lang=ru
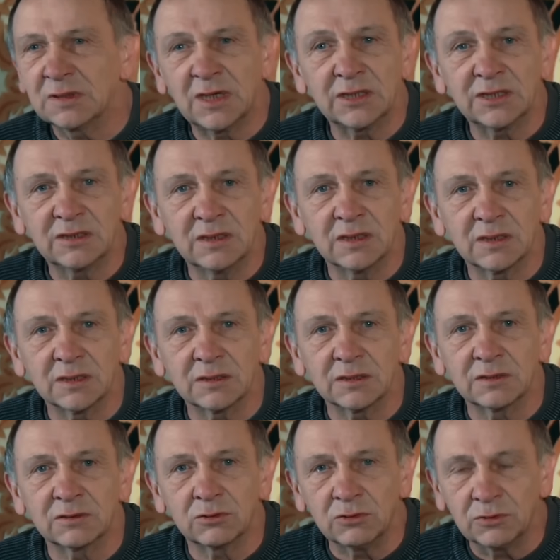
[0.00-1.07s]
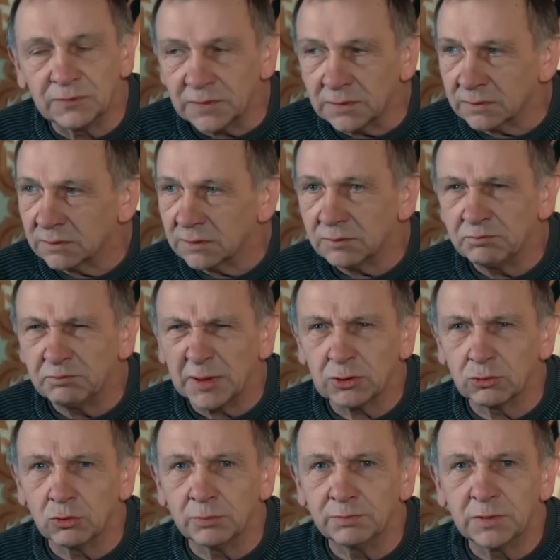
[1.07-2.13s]
Страшная катастрофа,
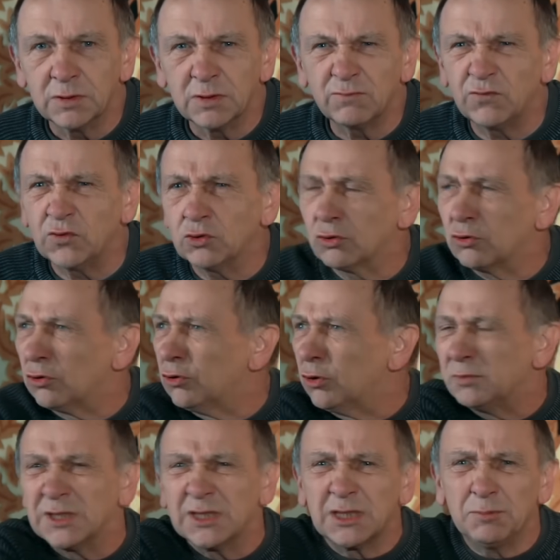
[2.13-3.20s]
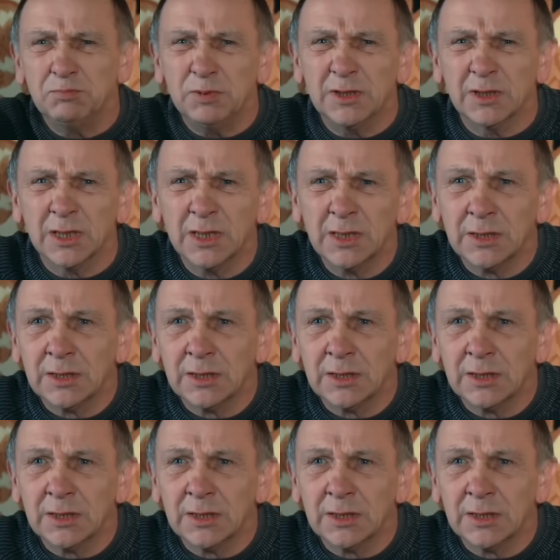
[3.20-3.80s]
потоп, все кругом затопило.